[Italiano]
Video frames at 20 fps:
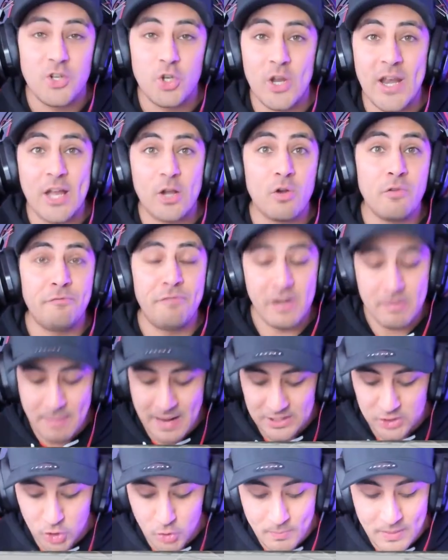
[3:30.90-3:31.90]
Non è
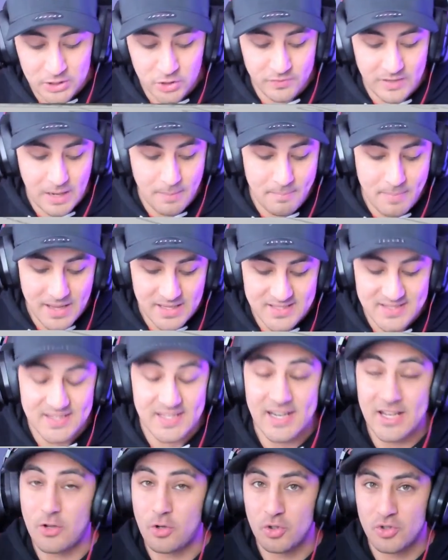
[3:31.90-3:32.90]
confermato ma dovrebbe
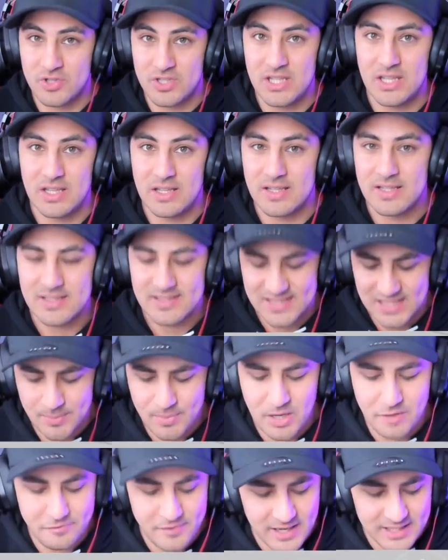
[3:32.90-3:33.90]
essere così.
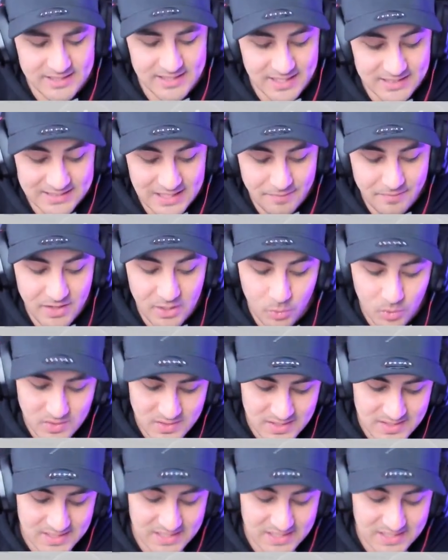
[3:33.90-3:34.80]
Sarebbe una figata in realtà avere questa